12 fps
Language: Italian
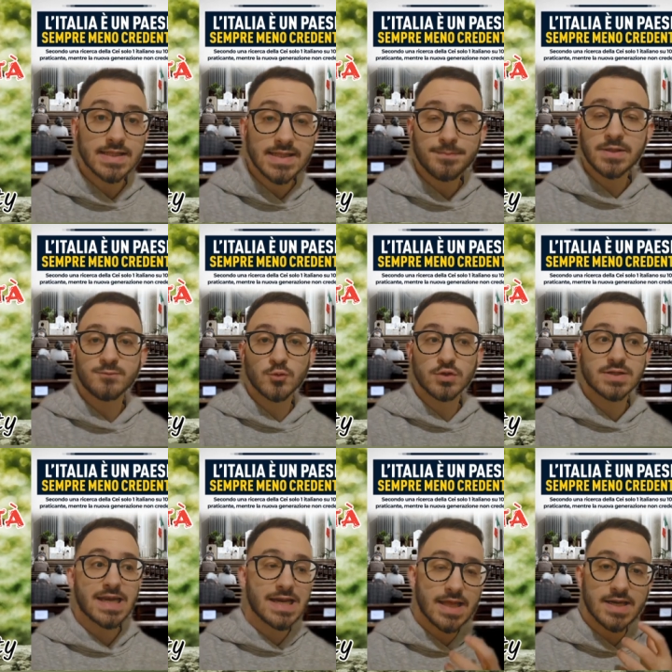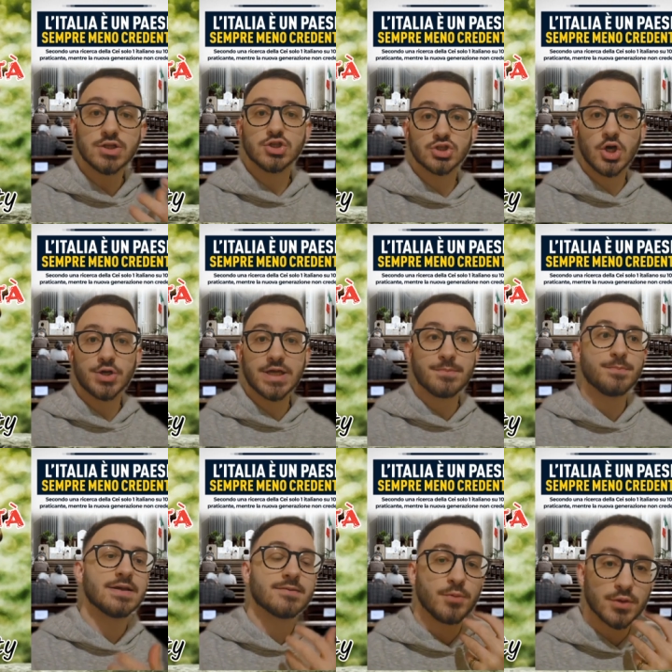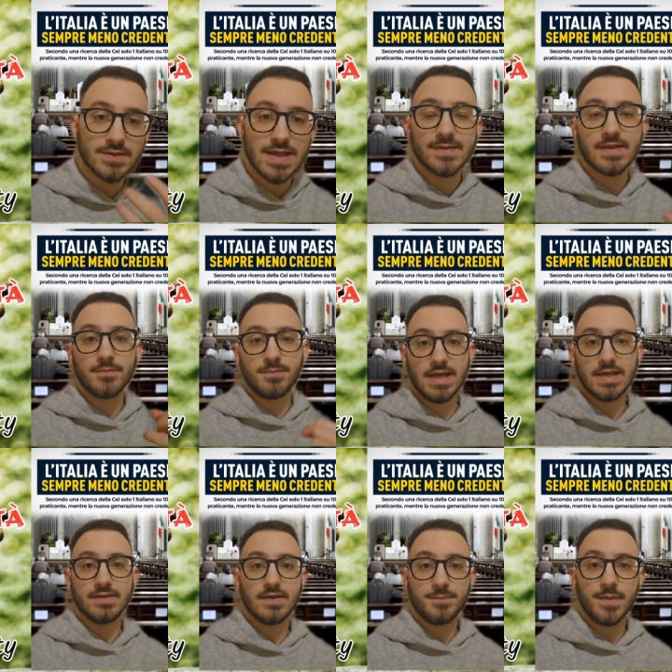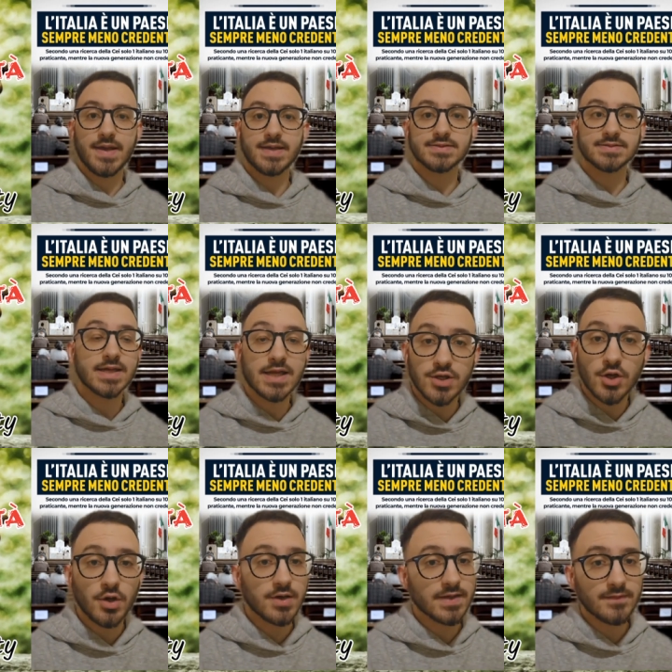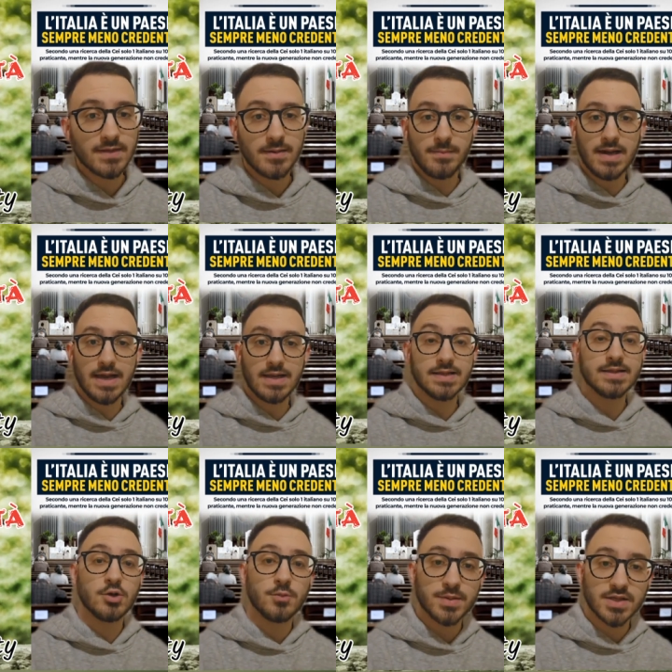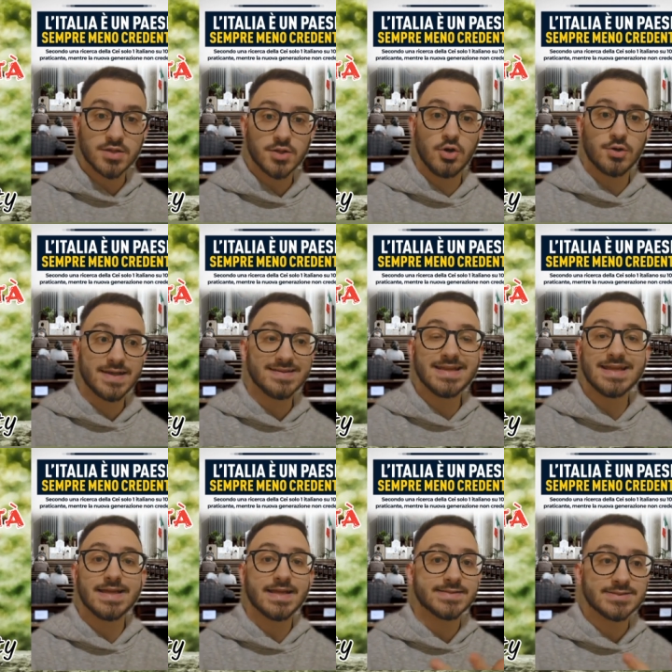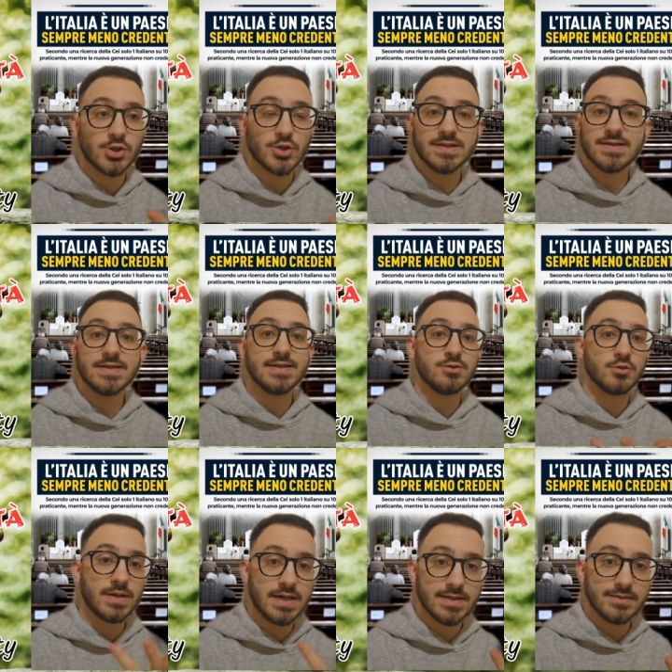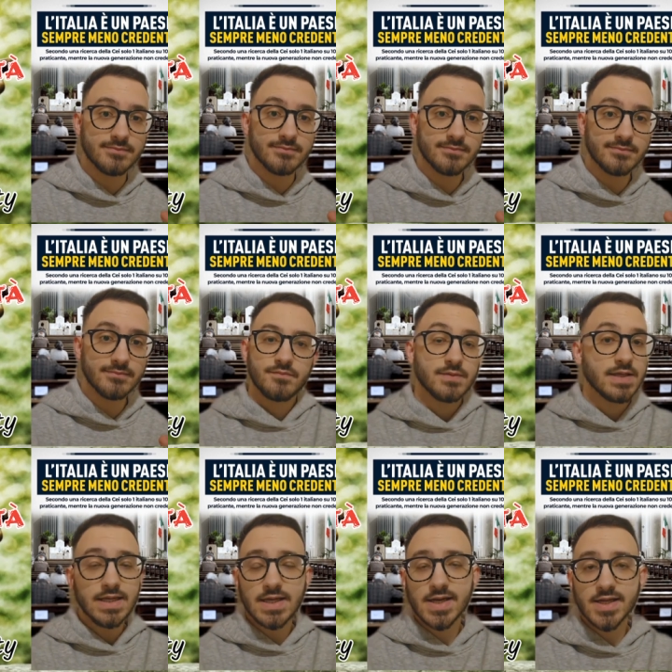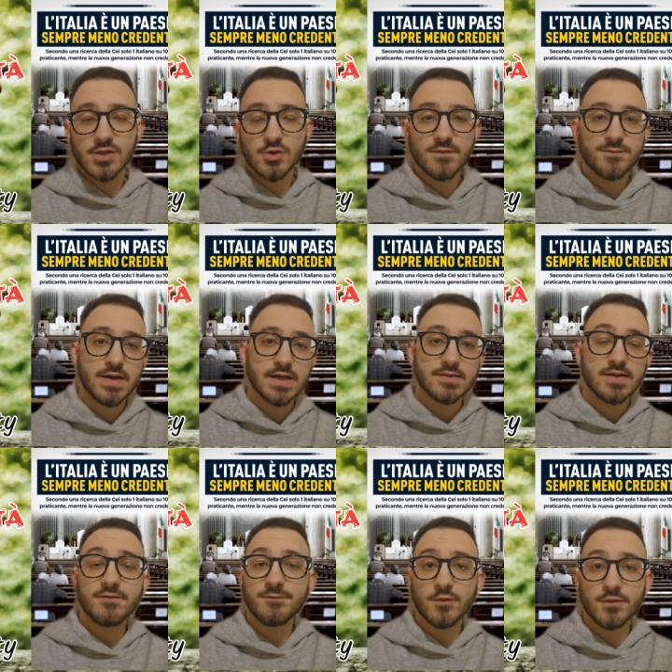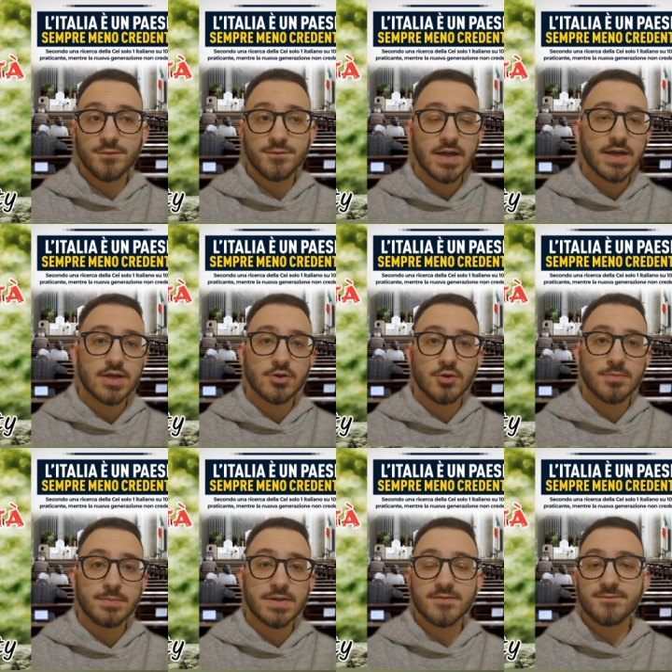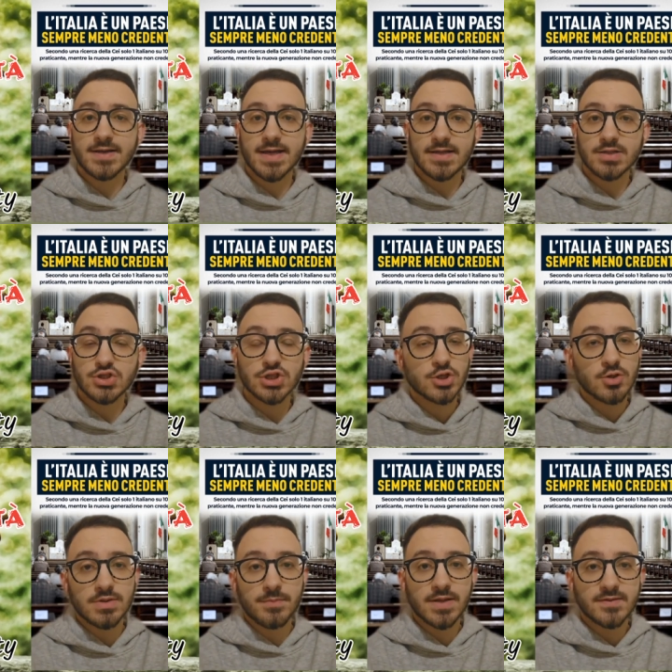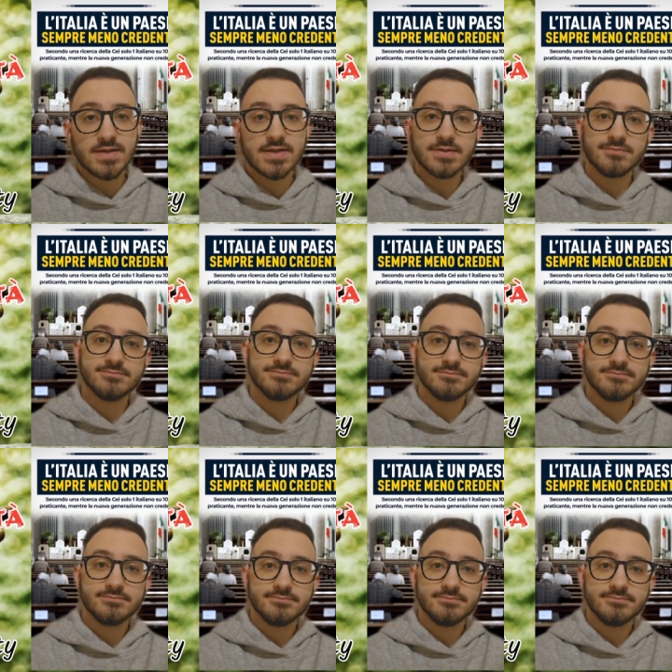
che sappia sfruttare la religione per portare del bene nel paese e non del male, dell'oppressione, delle negazioni di diritti umani. Il resto infatti è fuffa e roba per fanatici che non mi appartiene.